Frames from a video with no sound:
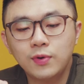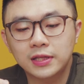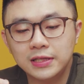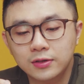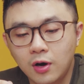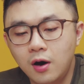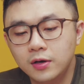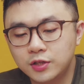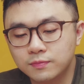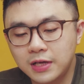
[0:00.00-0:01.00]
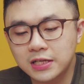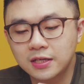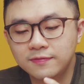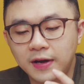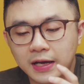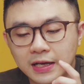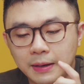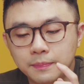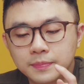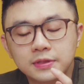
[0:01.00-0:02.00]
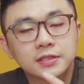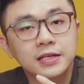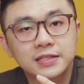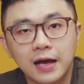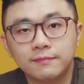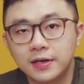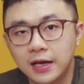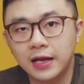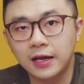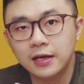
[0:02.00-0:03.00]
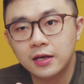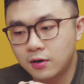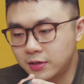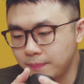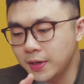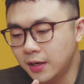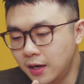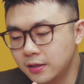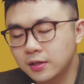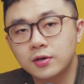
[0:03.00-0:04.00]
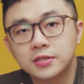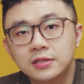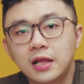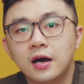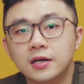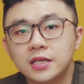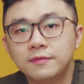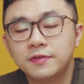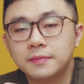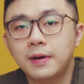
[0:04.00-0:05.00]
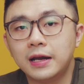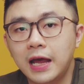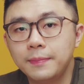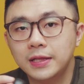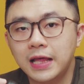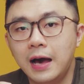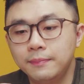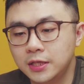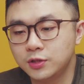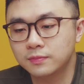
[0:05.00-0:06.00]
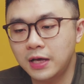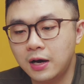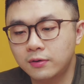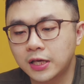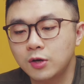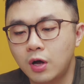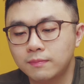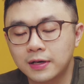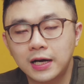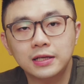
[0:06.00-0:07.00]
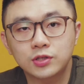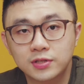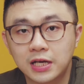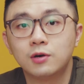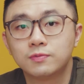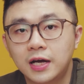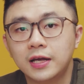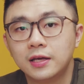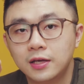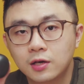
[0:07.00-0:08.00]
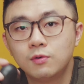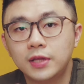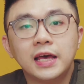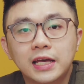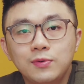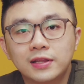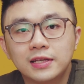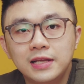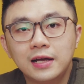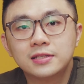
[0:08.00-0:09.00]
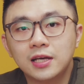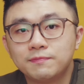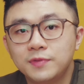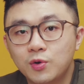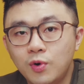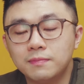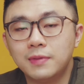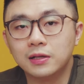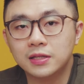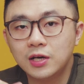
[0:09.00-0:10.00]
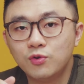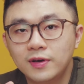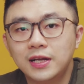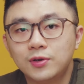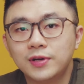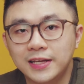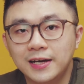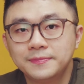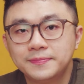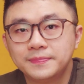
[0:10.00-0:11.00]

kích hoạt tính năng đó thì chúng ta sẽ phải cắm dây sạc vào đây này còn đặc biệt hơn đó chính là ở trên phiên bản FP8 thì chúng ta có thể kích hoạt bằng cách là cho sạc không dây cũng có thể kích hoạt tính năng diệt vi khuẩn bằng tia UV nano này nhá